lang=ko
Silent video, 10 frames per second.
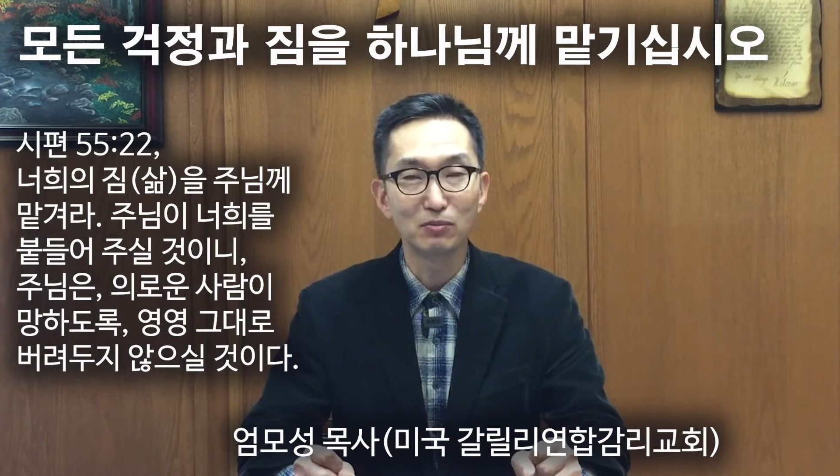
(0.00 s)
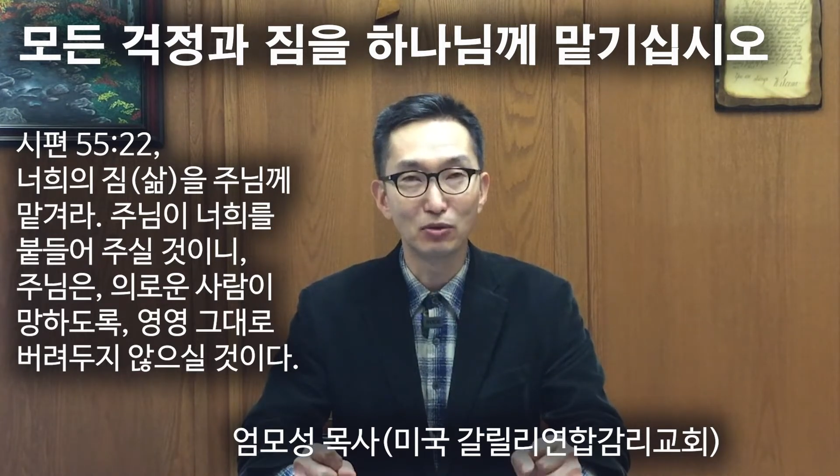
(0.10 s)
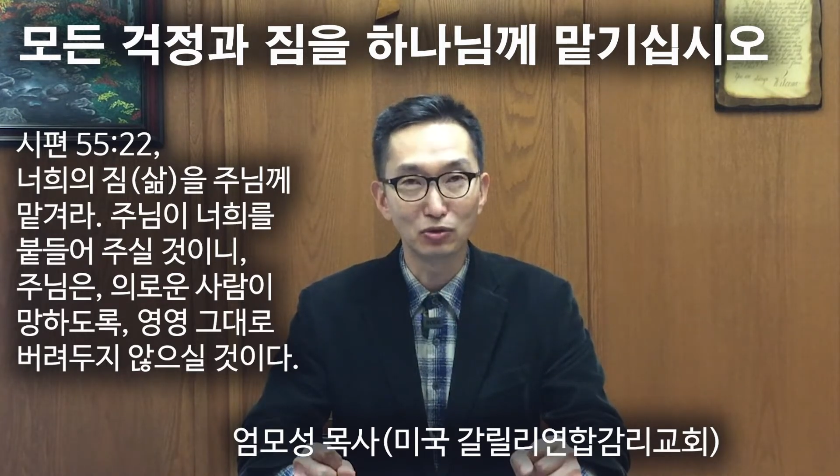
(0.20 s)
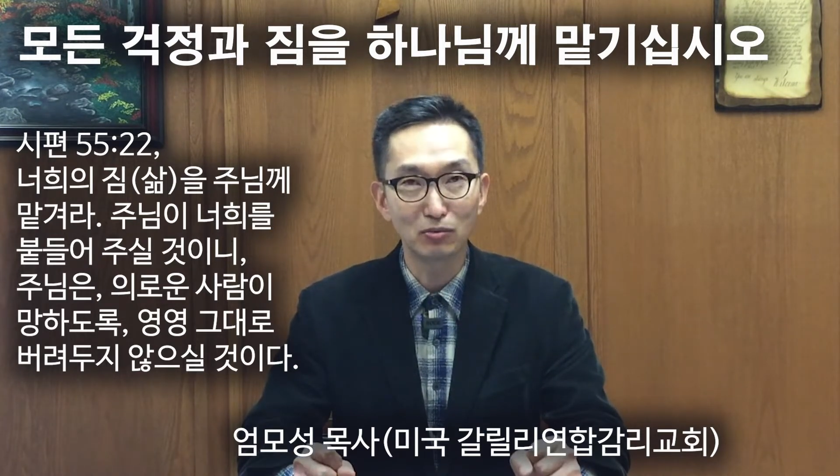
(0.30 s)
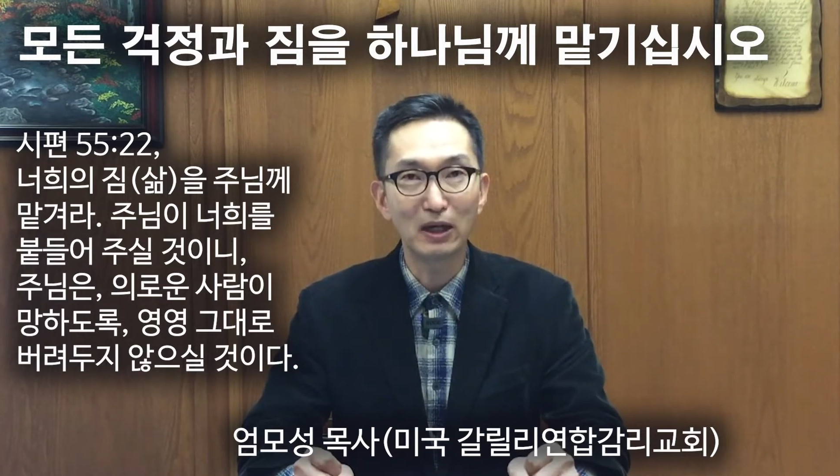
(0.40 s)

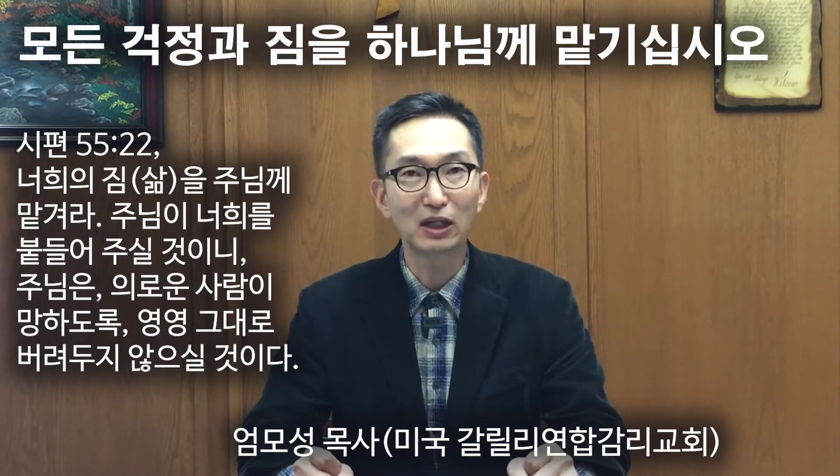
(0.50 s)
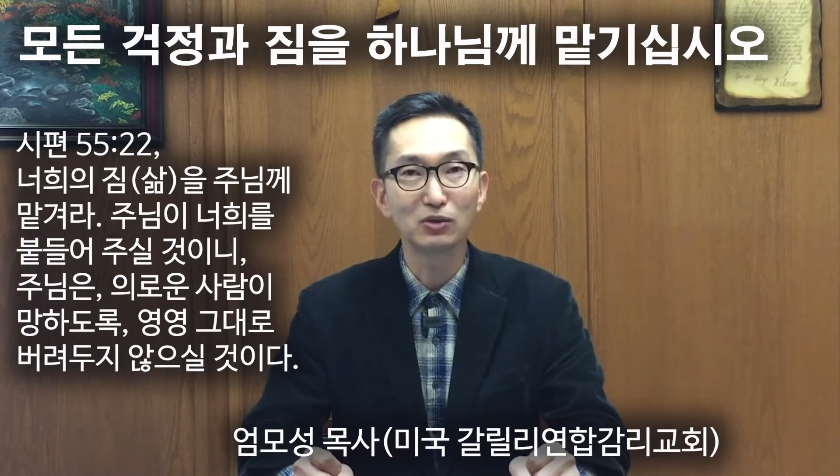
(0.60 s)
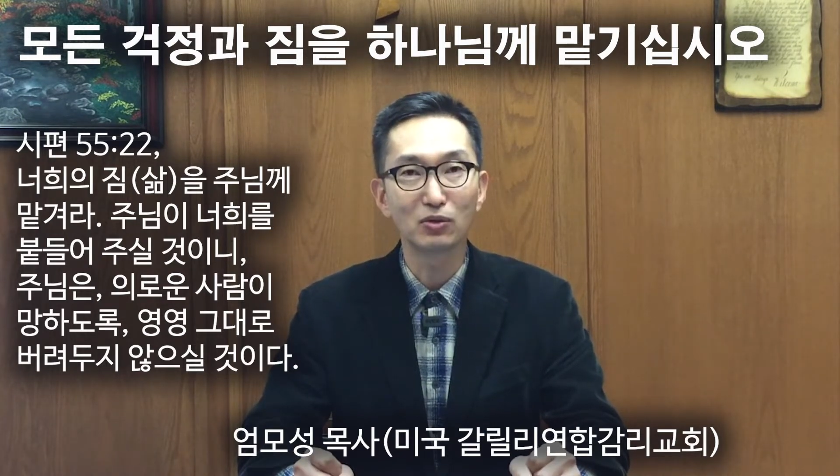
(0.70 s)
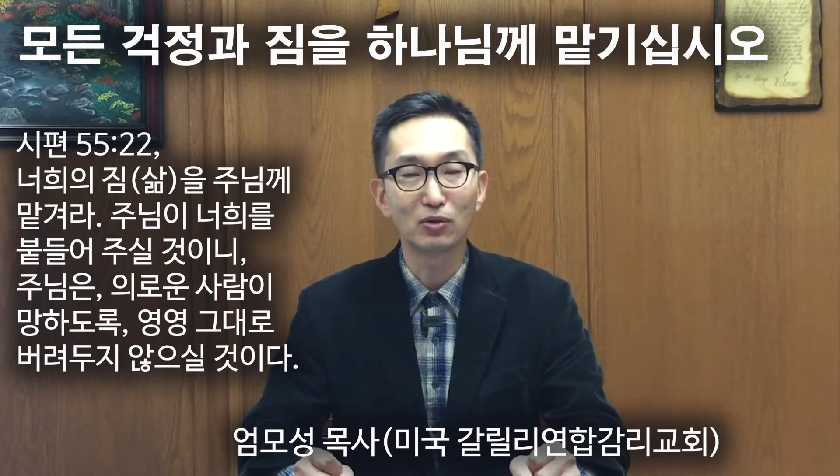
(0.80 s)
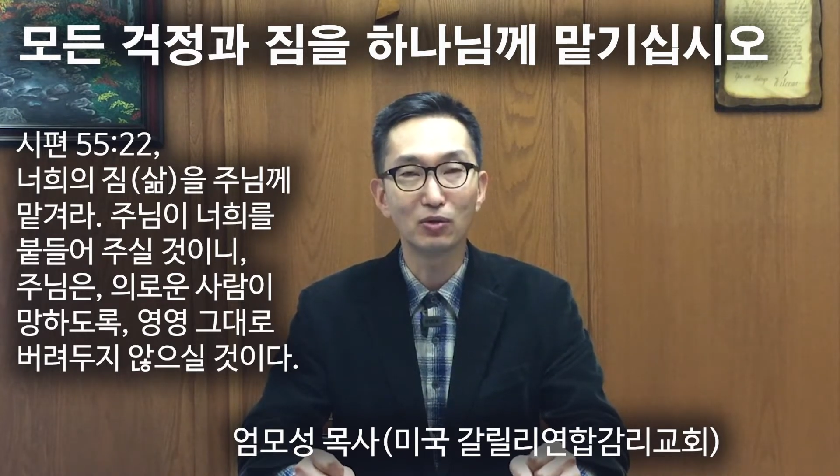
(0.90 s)
모두
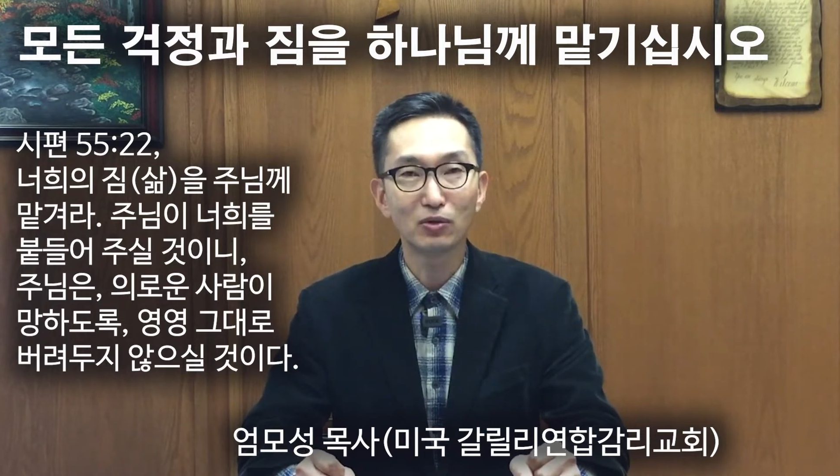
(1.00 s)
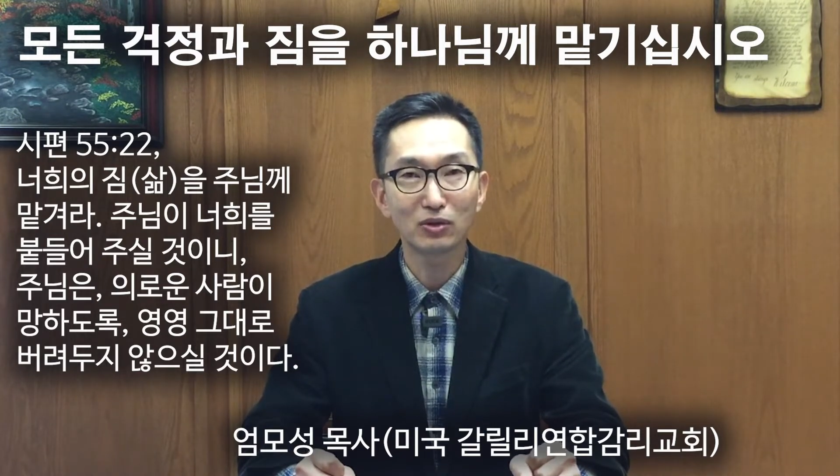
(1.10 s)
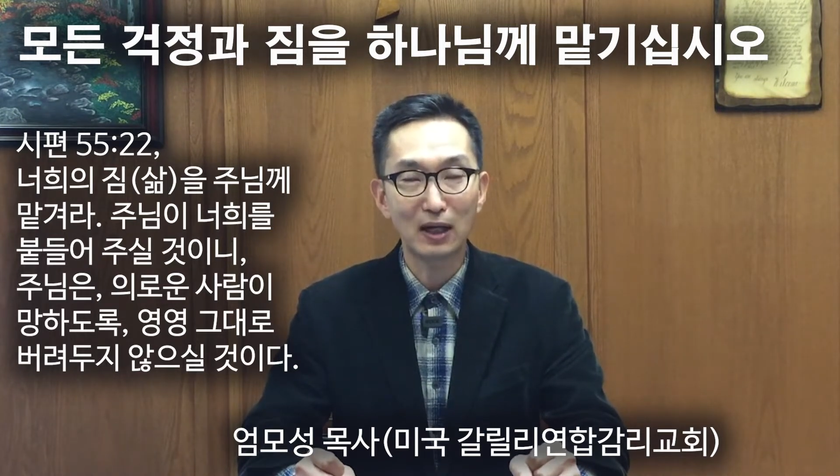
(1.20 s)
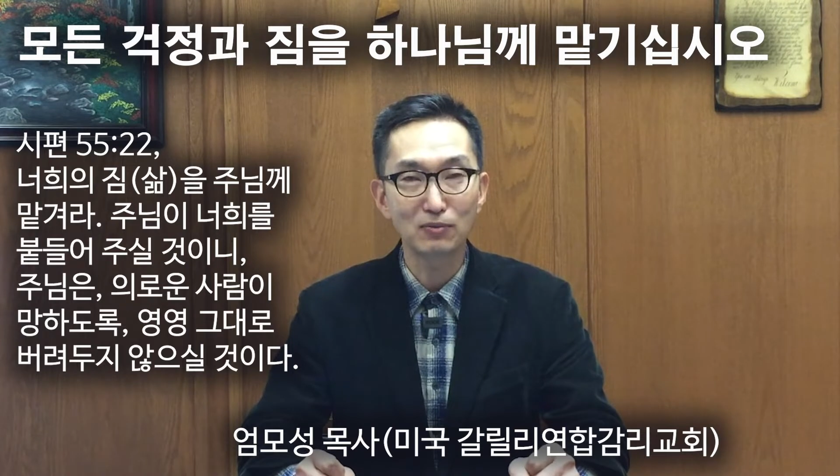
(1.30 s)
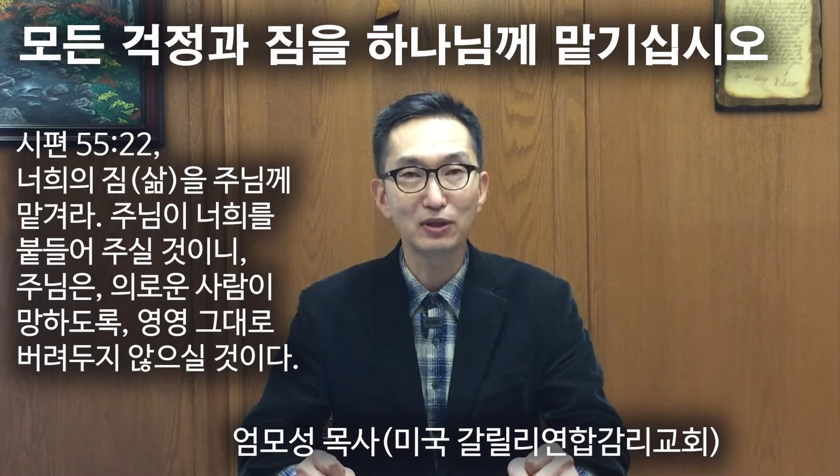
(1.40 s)
맡기도록
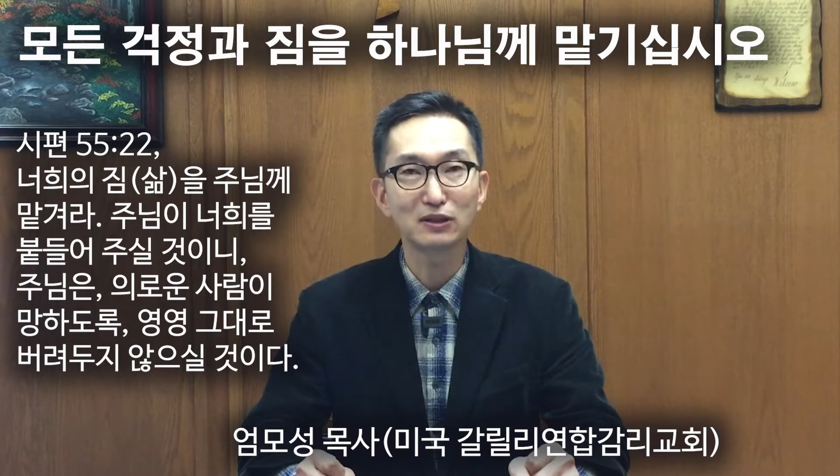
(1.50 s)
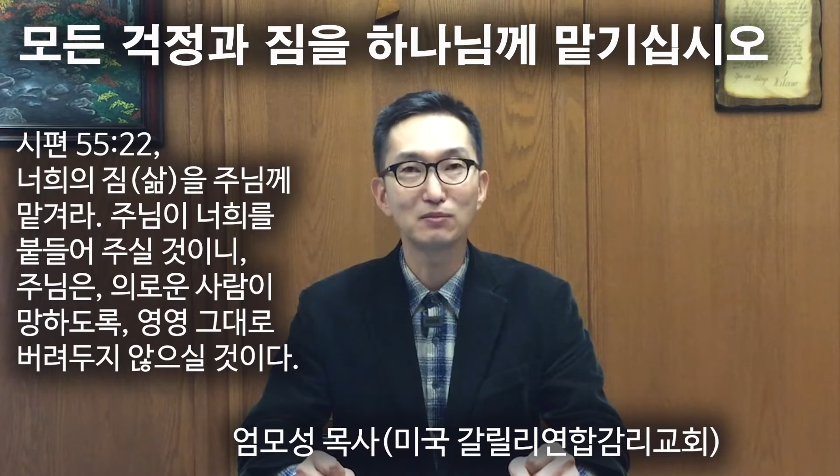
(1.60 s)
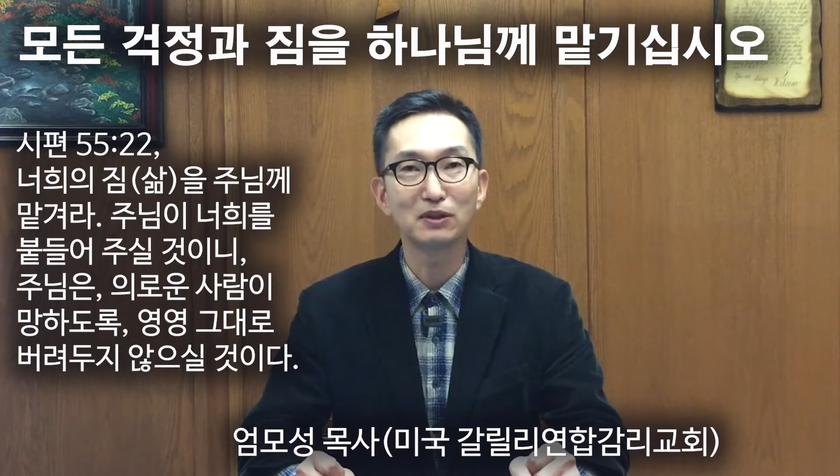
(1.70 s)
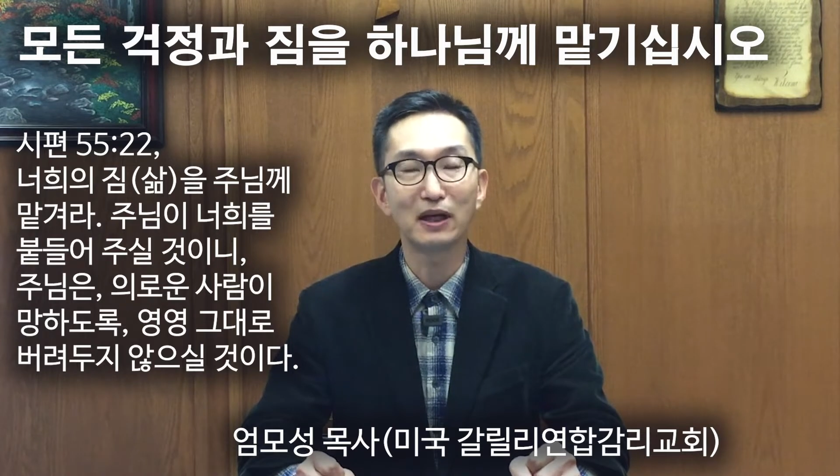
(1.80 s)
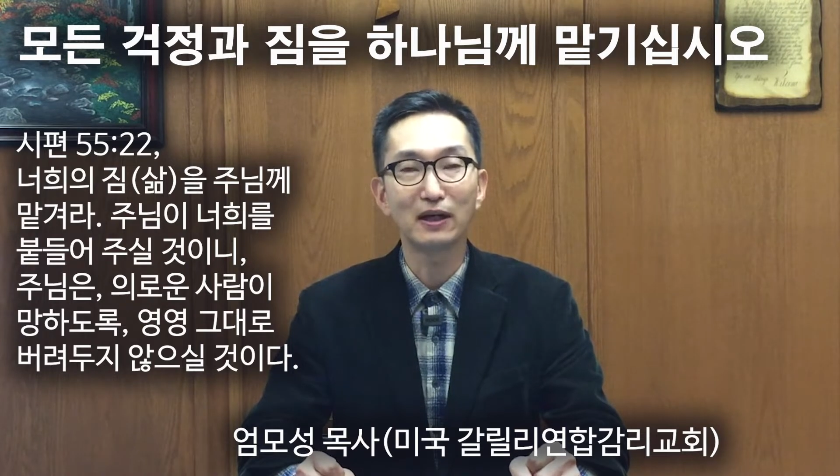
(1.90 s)

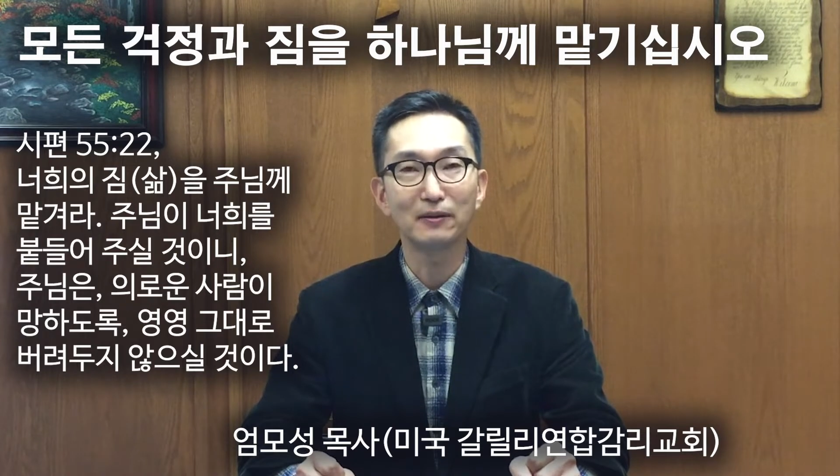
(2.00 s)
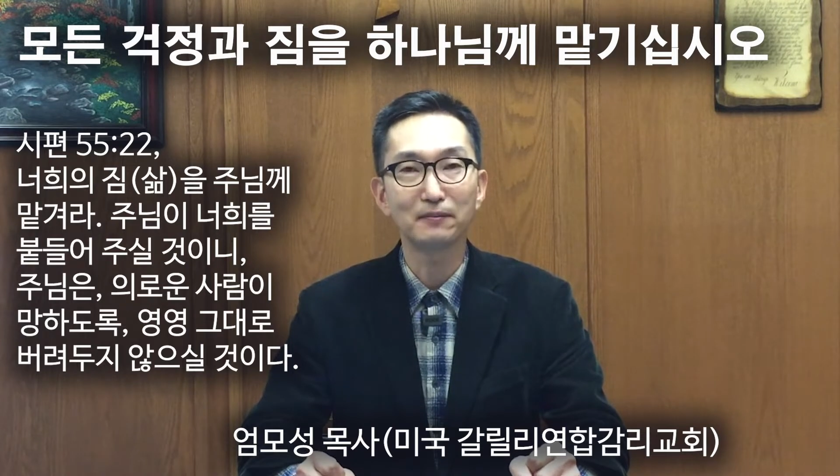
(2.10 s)
당부하십니다.